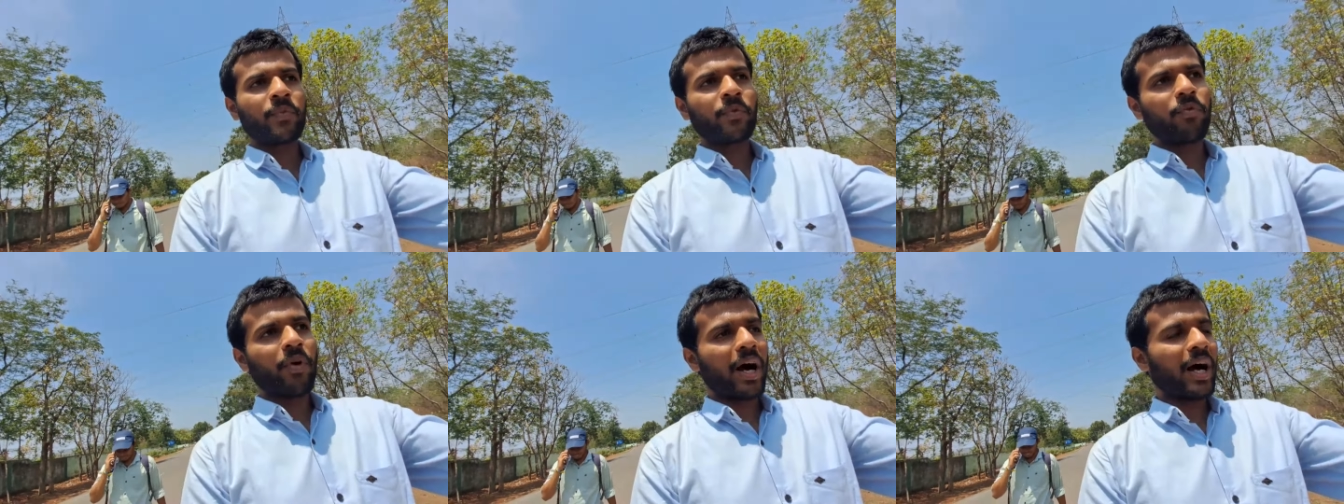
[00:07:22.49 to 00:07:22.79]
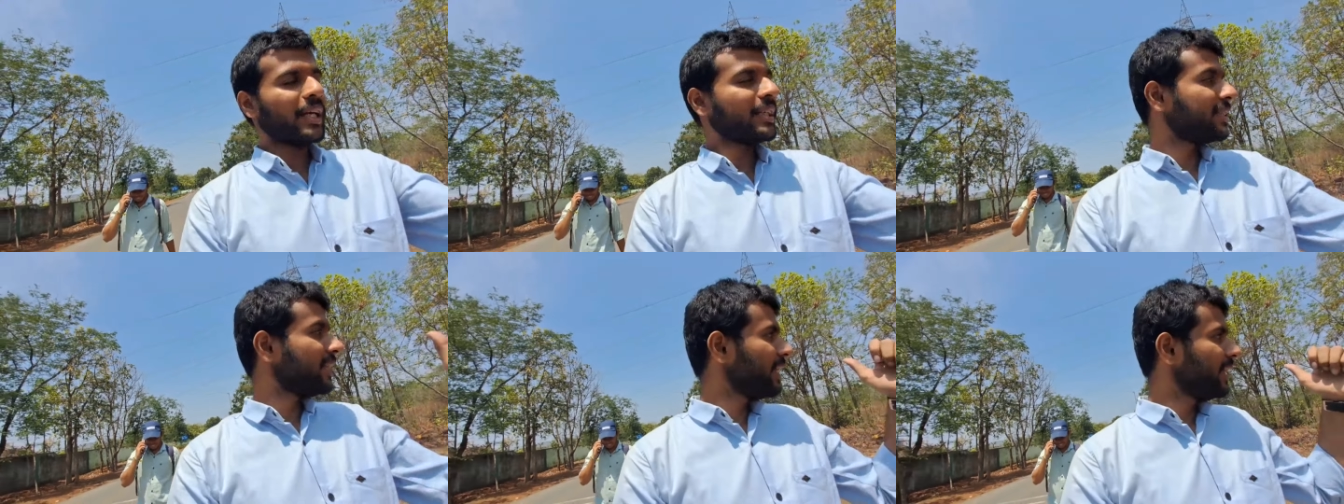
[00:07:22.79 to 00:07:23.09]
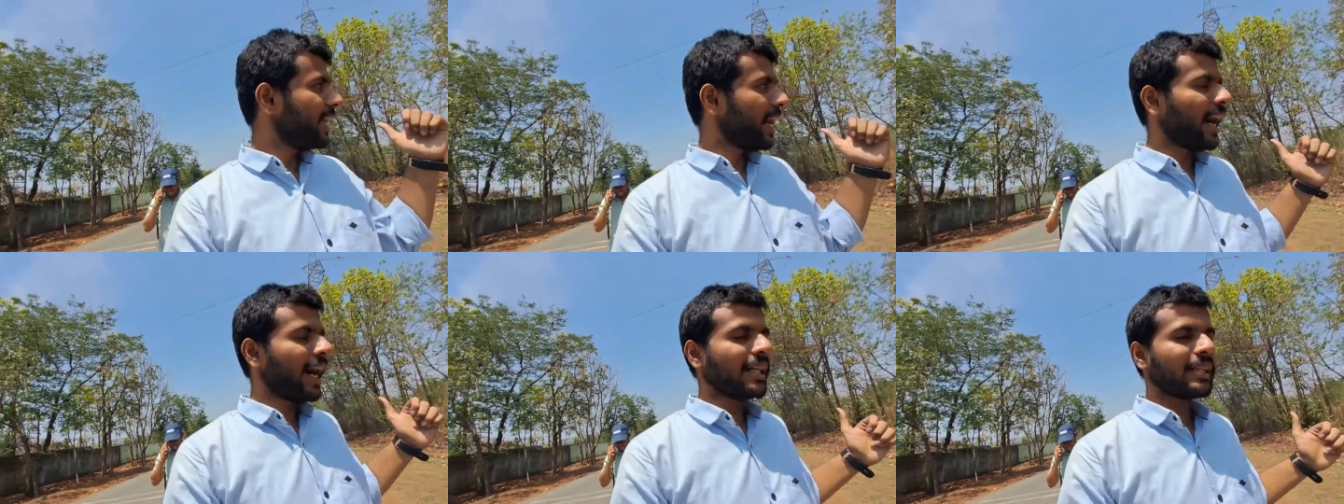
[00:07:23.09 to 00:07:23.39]
वहाँ से
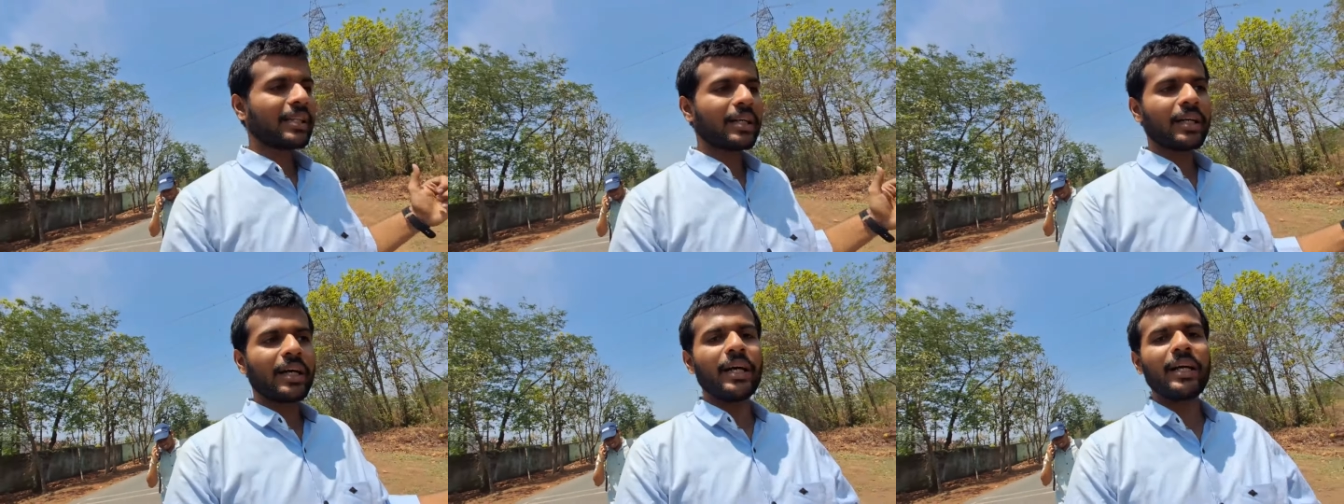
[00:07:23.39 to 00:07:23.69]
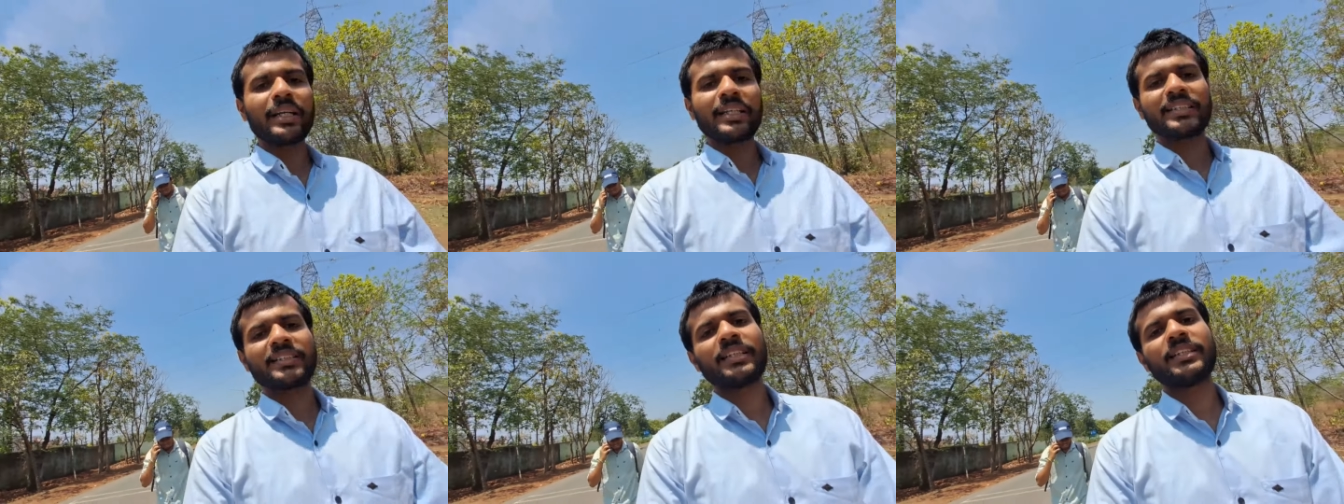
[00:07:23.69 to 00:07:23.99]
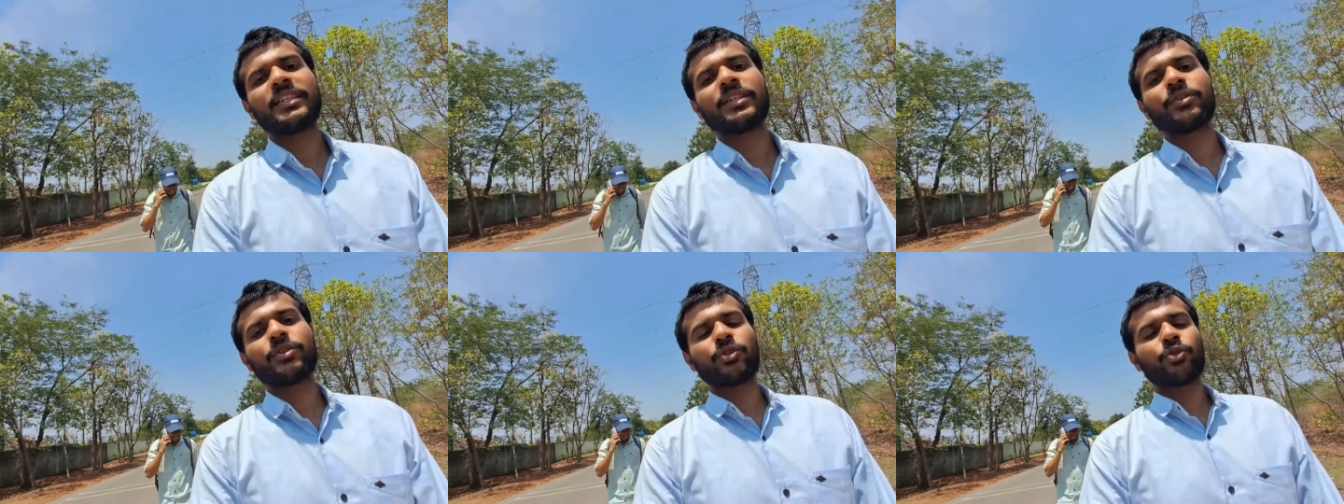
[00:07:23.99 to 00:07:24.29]
यहाँ तक का
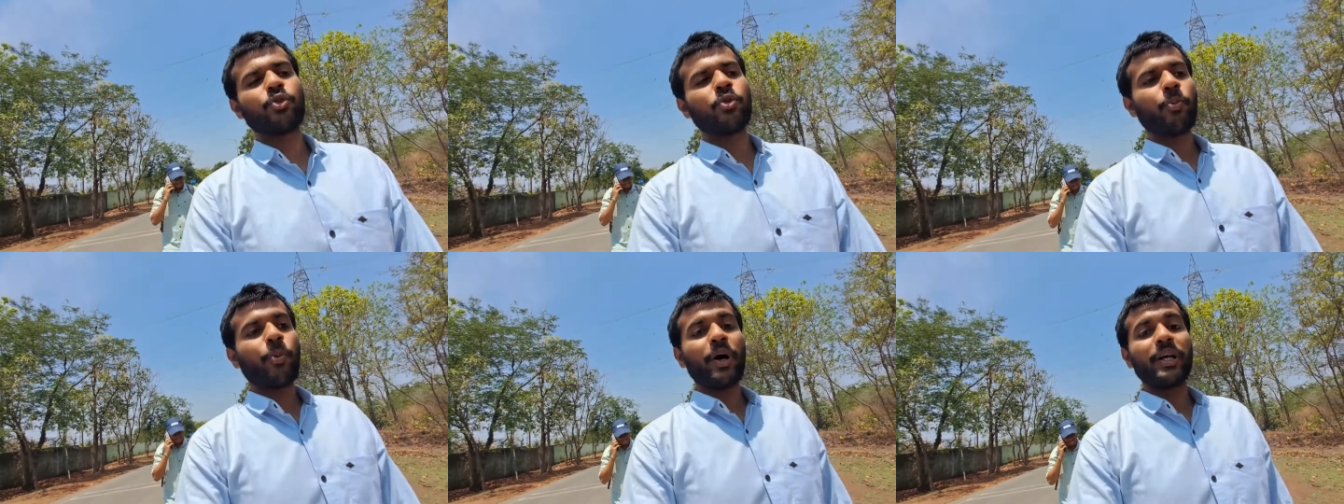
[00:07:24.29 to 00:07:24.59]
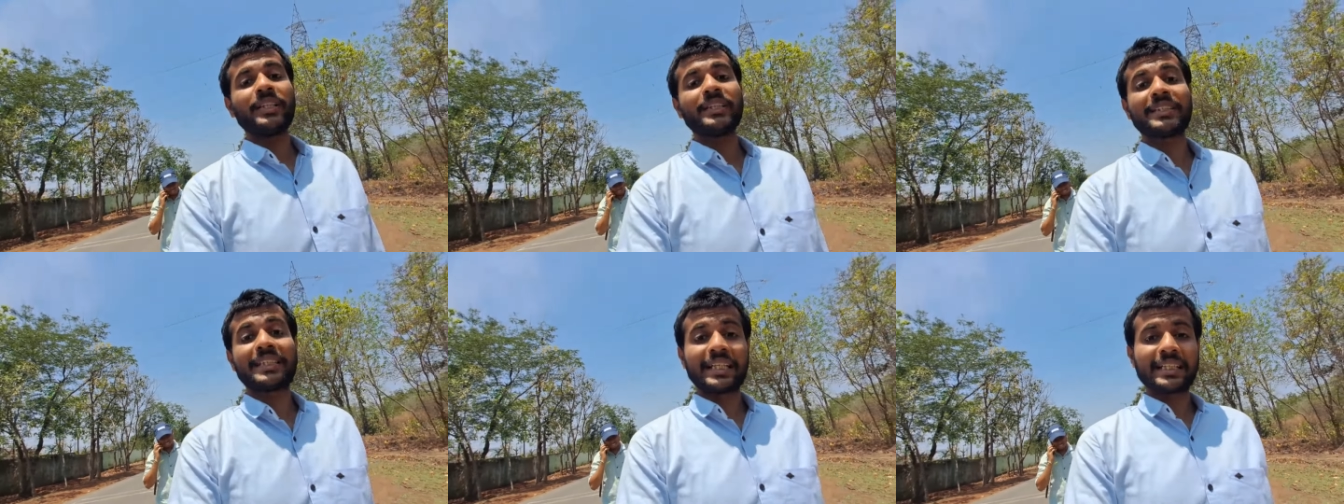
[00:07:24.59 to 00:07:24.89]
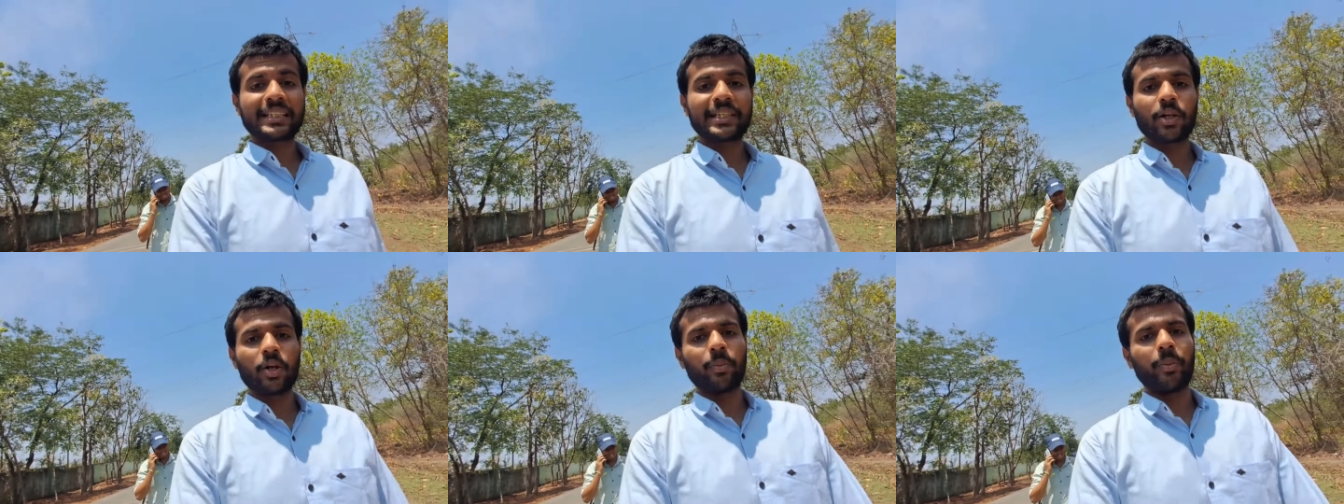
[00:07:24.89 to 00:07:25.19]
डिस्टेंस है कुछ टू पॉइंट
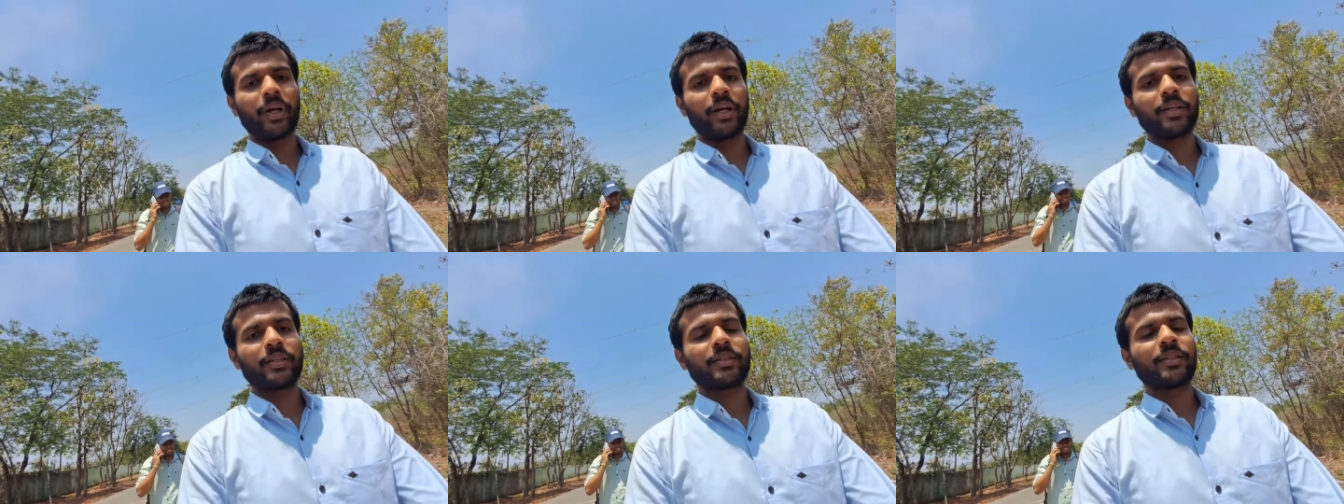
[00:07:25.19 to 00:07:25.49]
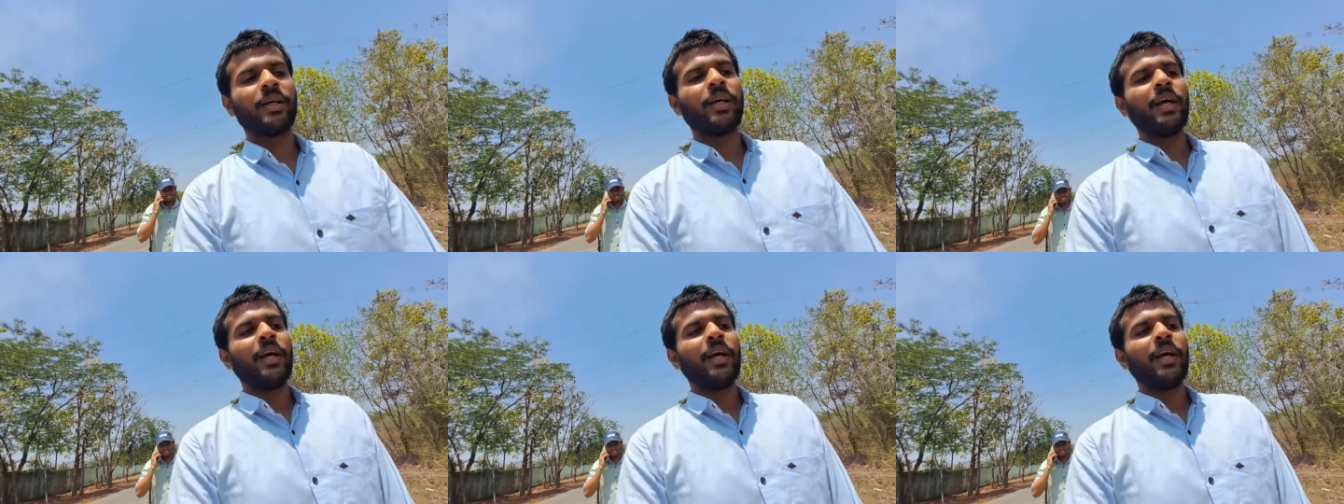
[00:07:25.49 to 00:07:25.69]
सिक्स किलोमीटर्स